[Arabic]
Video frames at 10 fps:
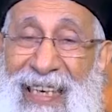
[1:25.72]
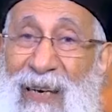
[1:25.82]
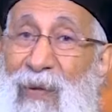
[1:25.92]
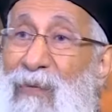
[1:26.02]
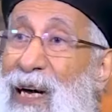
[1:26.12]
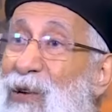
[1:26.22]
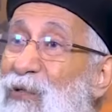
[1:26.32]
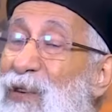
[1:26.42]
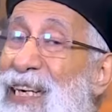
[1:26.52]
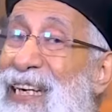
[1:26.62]
البابا قال له
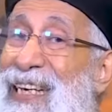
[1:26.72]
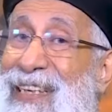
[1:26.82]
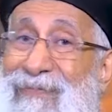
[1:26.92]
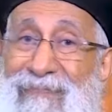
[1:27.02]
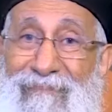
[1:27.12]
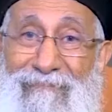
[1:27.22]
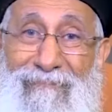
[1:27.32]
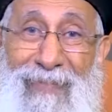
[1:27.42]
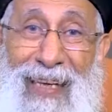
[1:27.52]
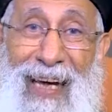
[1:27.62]
في ايه
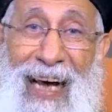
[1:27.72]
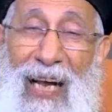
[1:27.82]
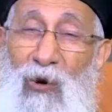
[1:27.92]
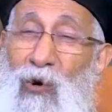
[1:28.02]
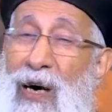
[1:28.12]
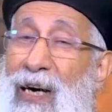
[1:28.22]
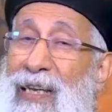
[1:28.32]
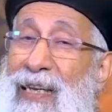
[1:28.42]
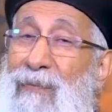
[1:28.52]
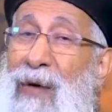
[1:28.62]
قال له
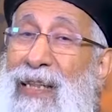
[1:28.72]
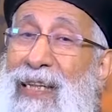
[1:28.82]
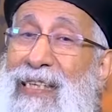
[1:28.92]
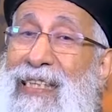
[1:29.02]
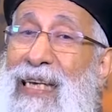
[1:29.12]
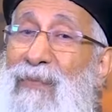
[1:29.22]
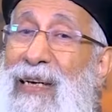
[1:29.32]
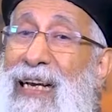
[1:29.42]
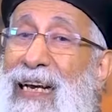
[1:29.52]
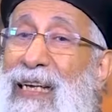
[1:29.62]
وقد مضى
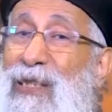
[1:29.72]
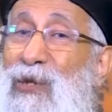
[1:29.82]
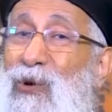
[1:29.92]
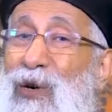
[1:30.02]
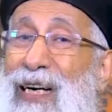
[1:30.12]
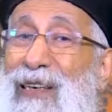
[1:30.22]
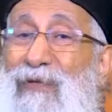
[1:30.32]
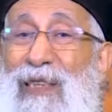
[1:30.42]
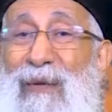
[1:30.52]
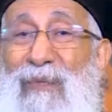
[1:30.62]
الزمن الذي يقال
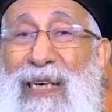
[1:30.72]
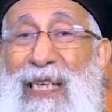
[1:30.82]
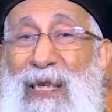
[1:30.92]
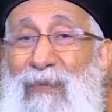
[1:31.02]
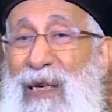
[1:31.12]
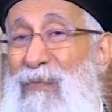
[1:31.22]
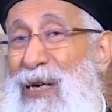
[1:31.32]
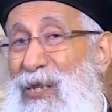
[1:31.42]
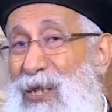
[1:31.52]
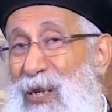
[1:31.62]
فيه باسم
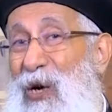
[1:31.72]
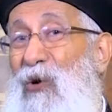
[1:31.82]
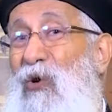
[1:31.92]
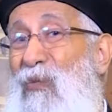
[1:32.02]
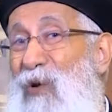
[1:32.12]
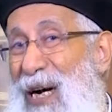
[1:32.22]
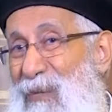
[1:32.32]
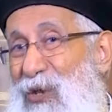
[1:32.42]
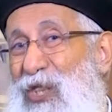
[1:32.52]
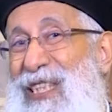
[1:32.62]
المسيح قم
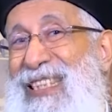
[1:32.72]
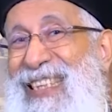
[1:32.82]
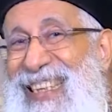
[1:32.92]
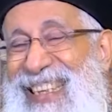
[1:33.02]
وامشي